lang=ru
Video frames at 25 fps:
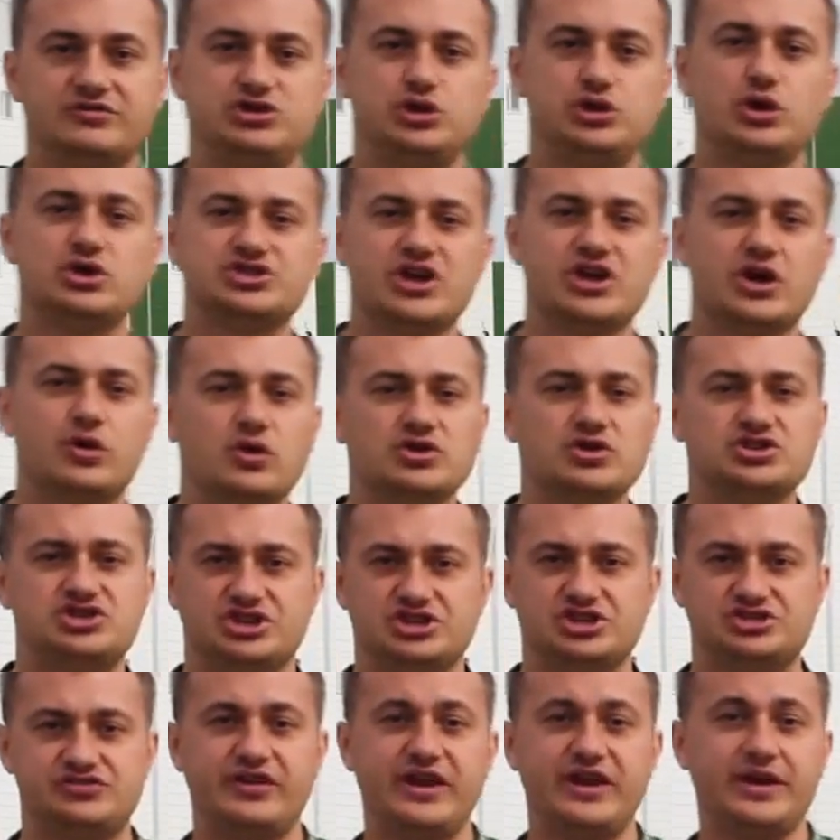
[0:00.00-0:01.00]
Все,
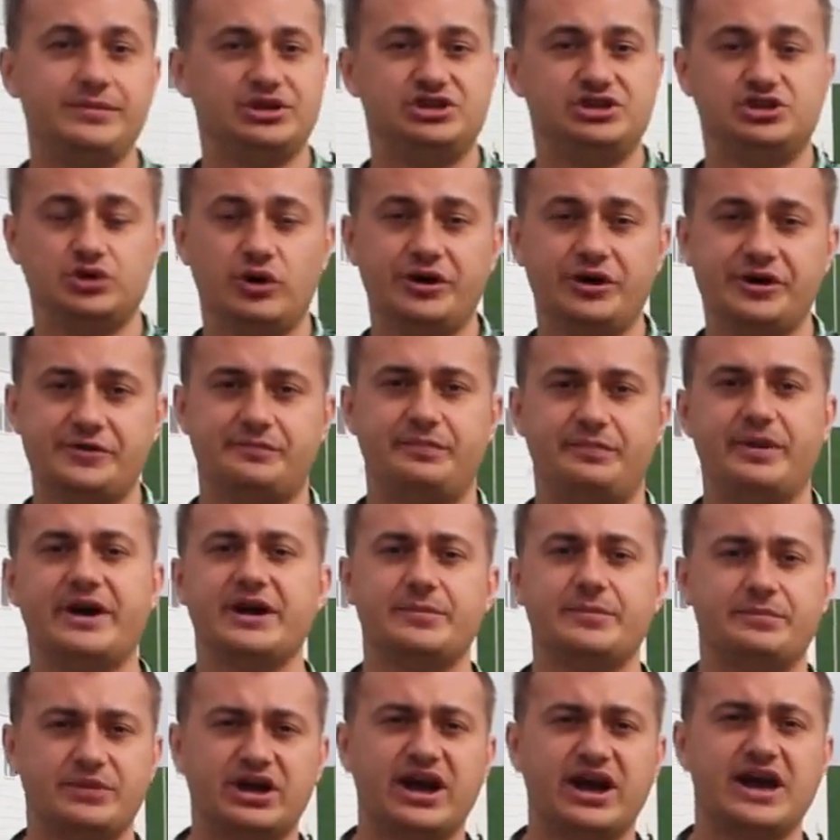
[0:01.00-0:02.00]
закончилось время теории, пора
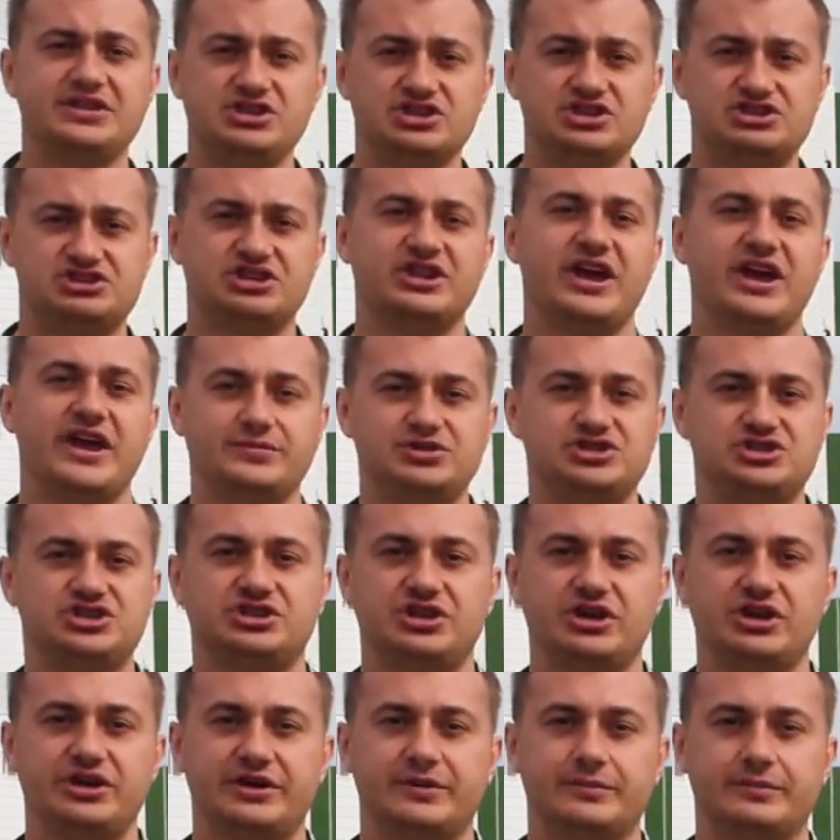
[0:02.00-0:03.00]
прокатиться на
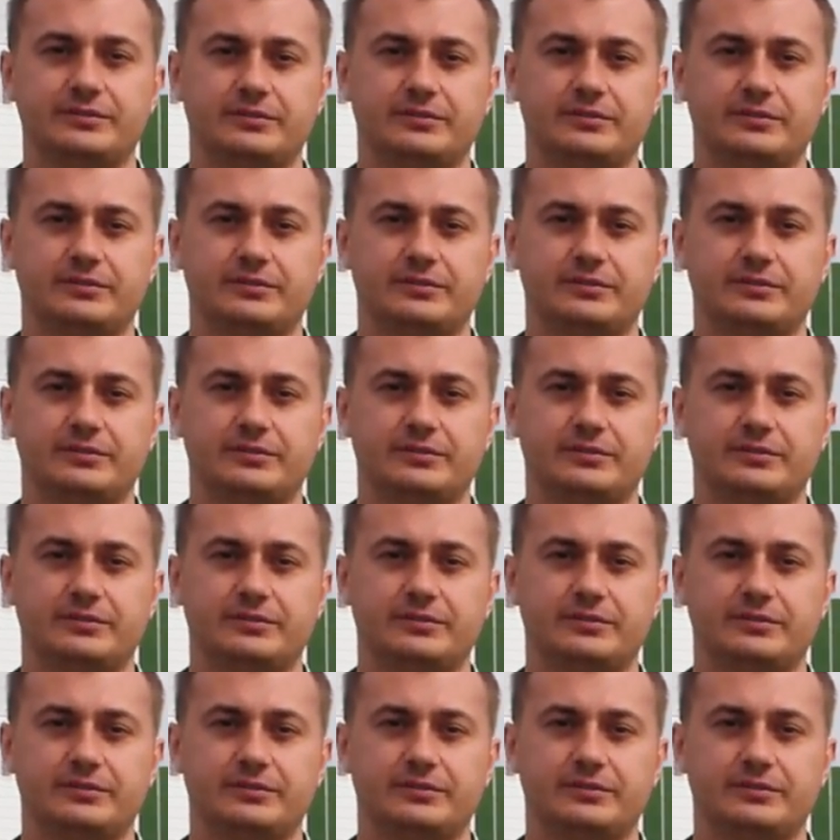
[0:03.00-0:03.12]
М4.